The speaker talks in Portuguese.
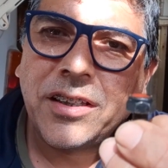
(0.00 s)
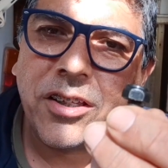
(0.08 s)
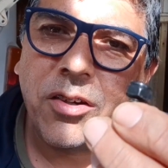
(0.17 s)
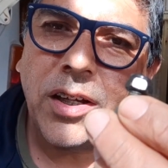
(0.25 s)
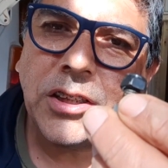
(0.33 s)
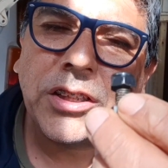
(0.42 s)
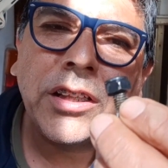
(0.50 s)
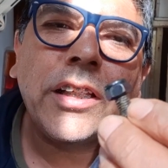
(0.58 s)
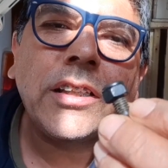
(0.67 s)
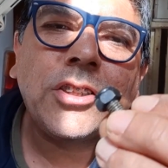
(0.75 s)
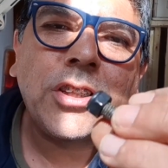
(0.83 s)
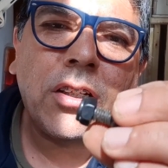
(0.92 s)
Eu acho que
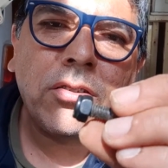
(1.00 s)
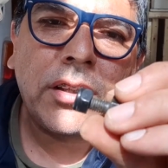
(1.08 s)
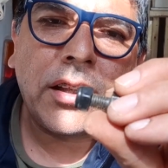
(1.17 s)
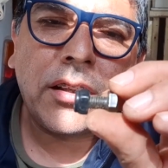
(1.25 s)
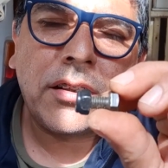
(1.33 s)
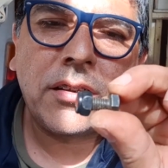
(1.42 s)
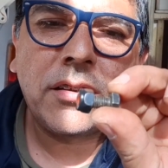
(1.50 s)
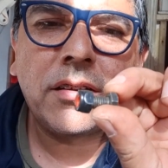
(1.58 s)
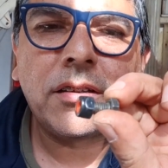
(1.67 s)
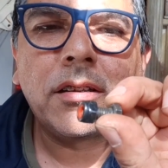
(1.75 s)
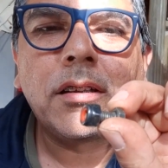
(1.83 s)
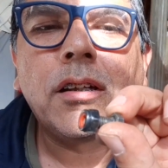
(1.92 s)
ele é de alta
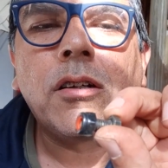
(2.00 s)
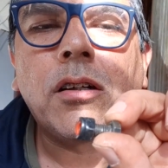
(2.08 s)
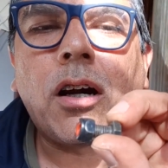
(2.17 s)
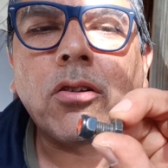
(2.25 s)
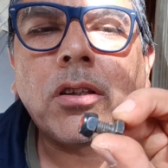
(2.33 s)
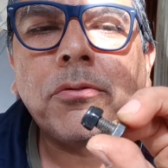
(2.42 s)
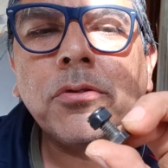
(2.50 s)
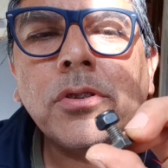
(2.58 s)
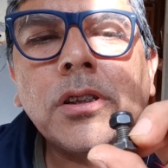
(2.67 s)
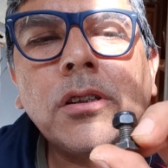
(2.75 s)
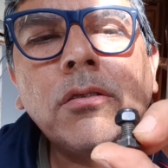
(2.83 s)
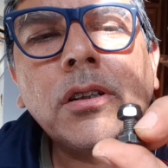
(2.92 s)
alta
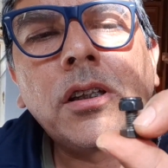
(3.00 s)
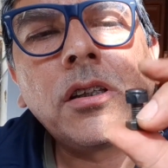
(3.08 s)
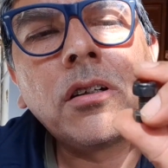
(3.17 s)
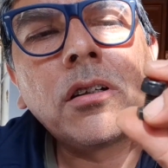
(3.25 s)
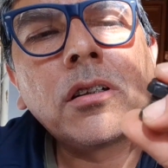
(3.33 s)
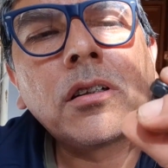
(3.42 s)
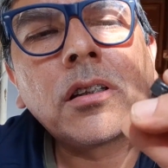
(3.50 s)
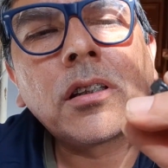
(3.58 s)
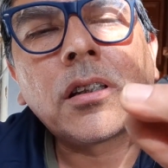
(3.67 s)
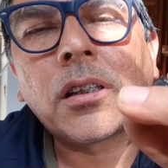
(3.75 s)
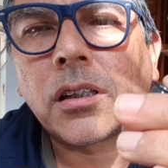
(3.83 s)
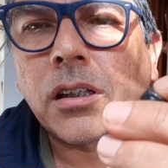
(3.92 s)
fusão aqui, ó.
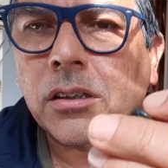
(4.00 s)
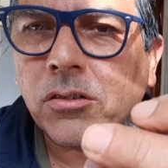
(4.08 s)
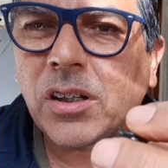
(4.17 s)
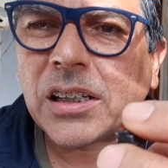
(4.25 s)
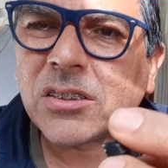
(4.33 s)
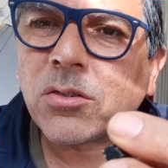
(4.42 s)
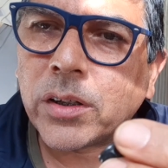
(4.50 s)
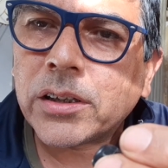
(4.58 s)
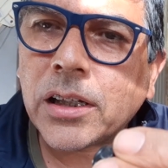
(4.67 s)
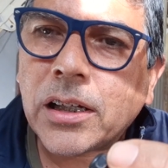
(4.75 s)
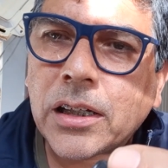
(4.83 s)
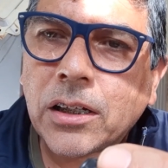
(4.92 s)
No caso,
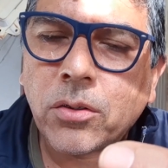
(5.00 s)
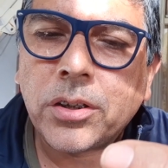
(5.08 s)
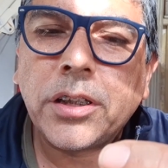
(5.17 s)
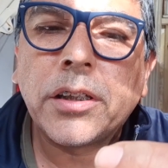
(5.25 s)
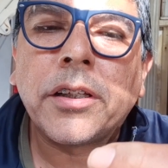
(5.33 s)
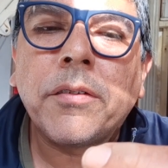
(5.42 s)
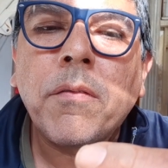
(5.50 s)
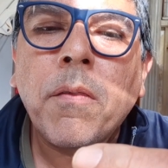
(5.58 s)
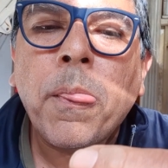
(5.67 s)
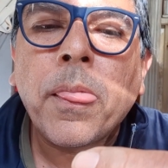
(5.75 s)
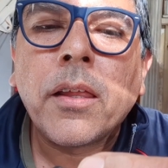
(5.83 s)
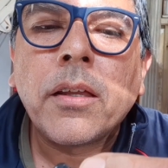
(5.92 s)
aguenta caloria, né?
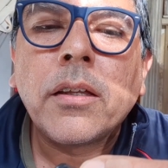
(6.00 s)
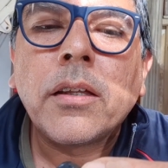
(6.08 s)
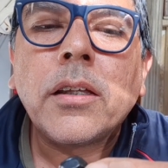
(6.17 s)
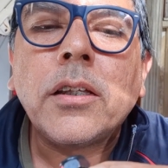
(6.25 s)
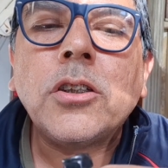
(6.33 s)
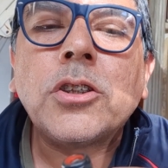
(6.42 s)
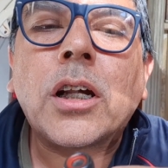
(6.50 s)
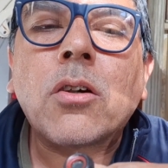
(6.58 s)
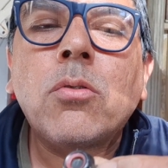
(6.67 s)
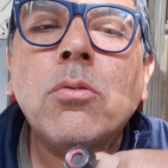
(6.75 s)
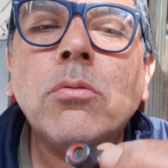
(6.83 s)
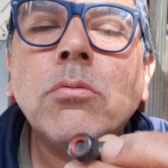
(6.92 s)
E já
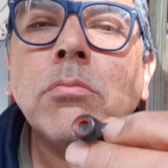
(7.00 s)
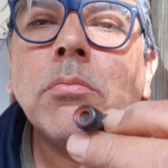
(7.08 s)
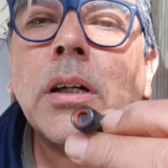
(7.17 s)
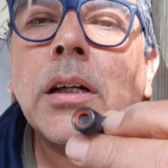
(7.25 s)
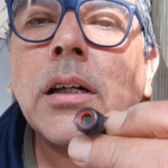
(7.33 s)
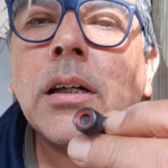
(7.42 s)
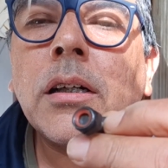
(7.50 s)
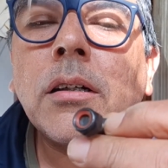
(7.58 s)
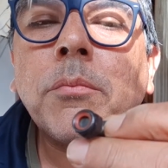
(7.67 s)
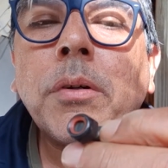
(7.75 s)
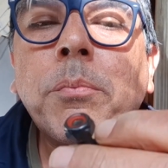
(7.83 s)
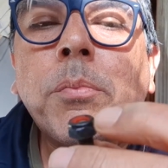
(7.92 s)
com
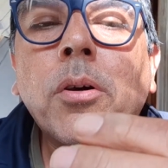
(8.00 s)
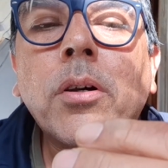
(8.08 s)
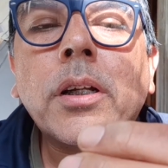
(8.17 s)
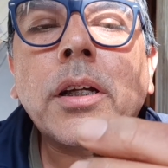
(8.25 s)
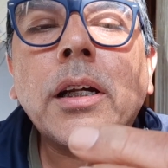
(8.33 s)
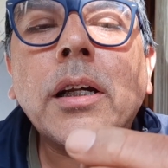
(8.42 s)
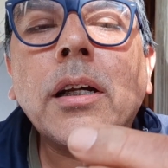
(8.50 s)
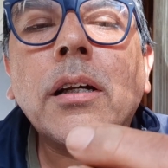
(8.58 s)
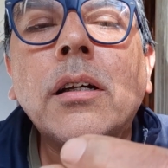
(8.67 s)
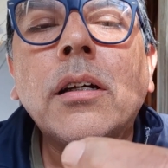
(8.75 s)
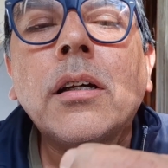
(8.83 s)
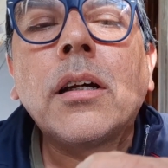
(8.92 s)
uma, uma
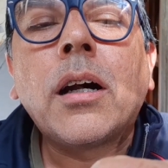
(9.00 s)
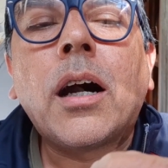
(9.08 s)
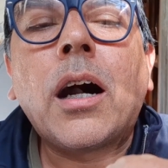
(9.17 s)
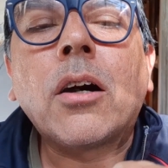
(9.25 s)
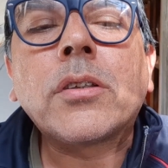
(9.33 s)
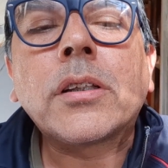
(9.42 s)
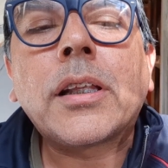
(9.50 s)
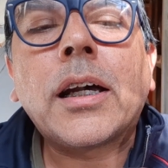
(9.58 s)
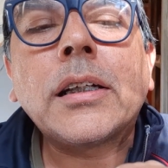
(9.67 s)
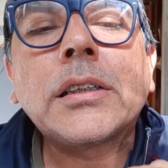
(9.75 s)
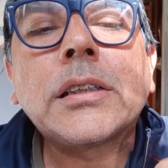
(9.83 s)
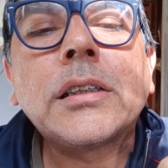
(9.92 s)
porca alta
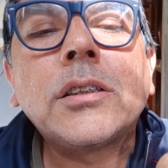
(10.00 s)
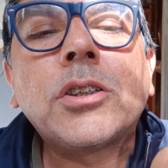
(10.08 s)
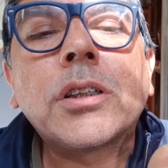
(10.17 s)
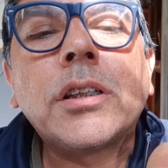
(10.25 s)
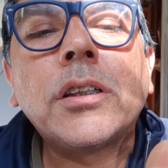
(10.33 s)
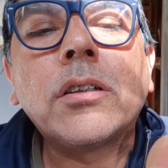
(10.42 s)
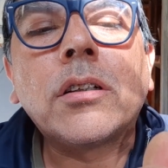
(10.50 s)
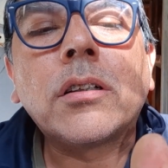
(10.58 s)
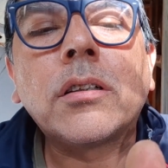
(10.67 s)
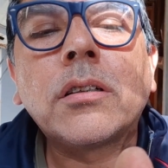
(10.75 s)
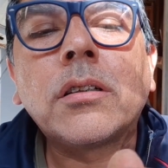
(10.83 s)
tarrachante aqui, ó.